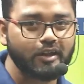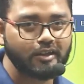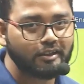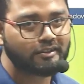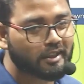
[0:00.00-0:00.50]

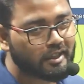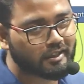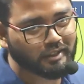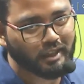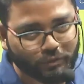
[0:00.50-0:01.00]
रहिए इस चैनल
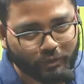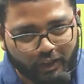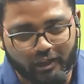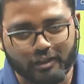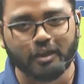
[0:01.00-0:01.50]
के साथ जुड़े
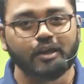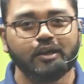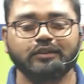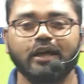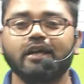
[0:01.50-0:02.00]
रहिए
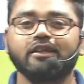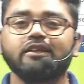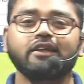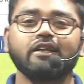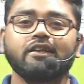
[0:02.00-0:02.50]
साथ ही
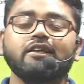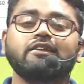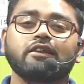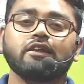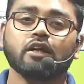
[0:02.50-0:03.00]
साथ इस